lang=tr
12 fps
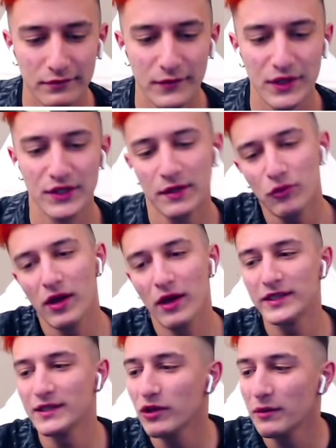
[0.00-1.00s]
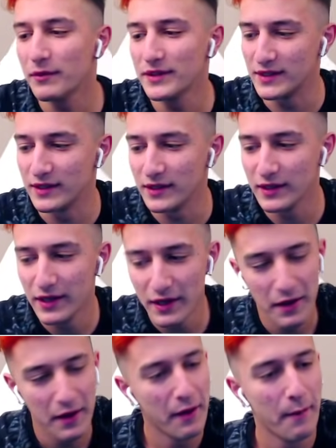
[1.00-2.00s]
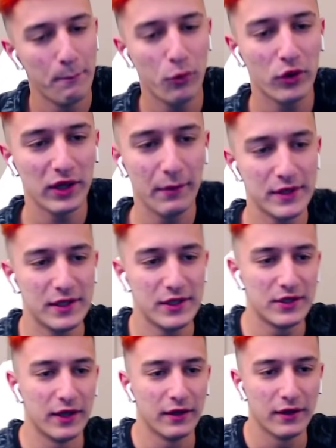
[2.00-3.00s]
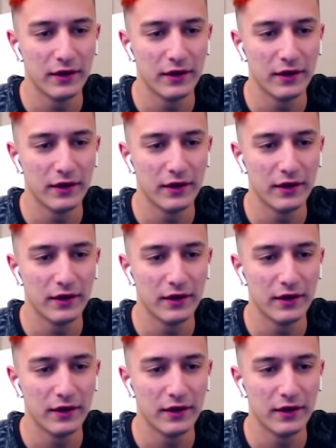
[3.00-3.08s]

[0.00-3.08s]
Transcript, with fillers: İşte bu ya. İşte bu kadar basit. Bu kadar basit işte.